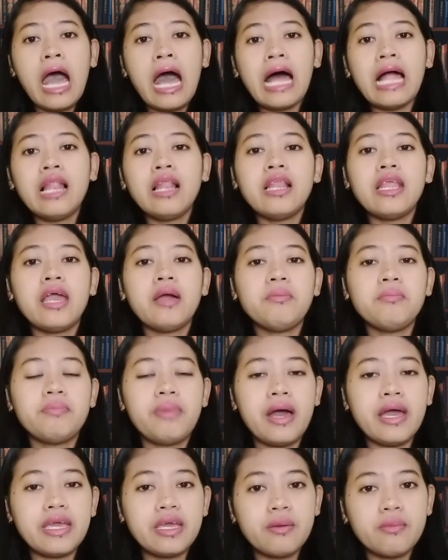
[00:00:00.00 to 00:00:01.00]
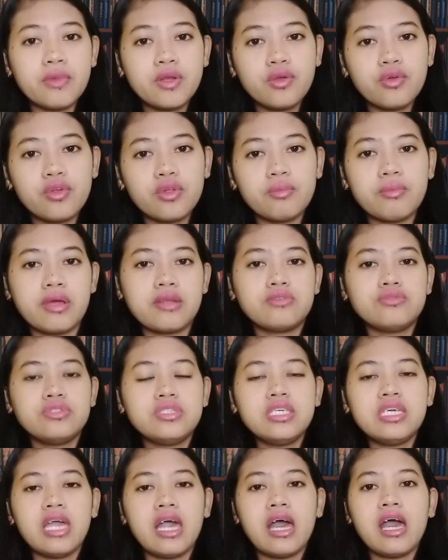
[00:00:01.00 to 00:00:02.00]
Hal yang baik menurut
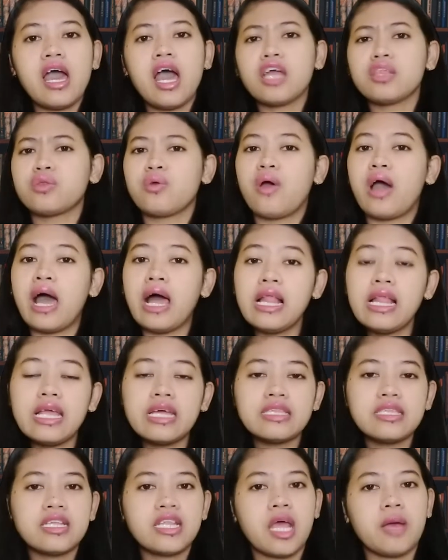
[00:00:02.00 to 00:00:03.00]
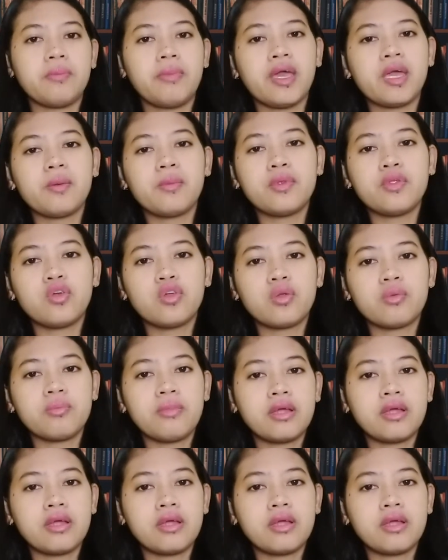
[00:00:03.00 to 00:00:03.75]
manusia atau hal yang tidak baik menurut